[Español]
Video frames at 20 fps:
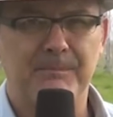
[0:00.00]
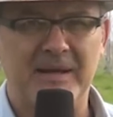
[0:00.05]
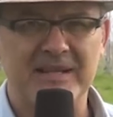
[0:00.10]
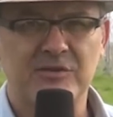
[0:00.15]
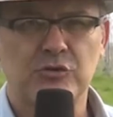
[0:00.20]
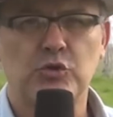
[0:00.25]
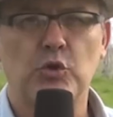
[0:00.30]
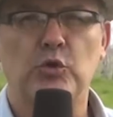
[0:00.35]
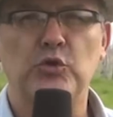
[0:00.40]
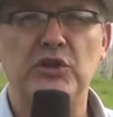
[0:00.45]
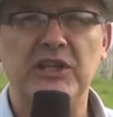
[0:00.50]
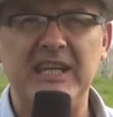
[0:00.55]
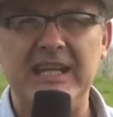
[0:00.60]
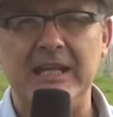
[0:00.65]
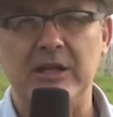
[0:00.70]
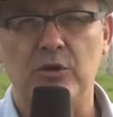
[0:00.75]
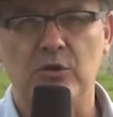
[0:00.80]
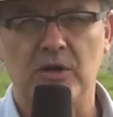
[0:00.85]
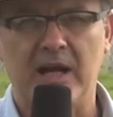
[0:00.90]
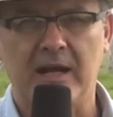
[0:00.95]
pasto
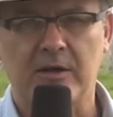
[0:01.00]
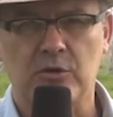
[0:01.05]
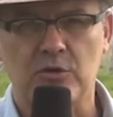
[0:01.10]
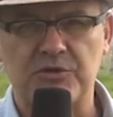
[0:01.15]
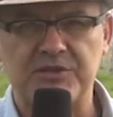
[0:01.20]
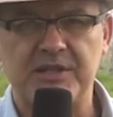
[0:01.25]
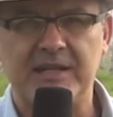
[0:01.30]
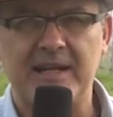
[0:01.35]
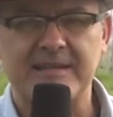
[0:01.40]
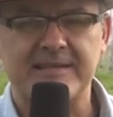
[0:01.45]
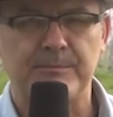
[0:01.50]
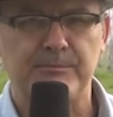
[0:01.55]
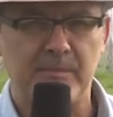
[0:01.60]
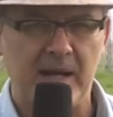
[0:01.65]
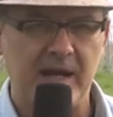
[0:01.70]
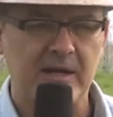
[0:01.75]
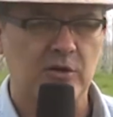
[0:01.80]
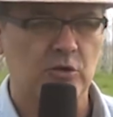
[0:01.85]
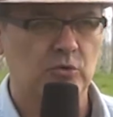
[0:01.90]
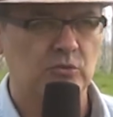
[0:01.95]
nilo, Acroceras
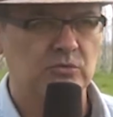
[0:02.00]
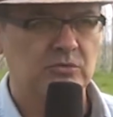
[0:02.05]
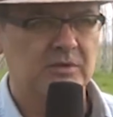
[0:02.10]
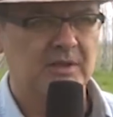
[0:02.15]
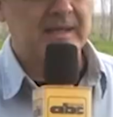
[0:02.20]
macrum.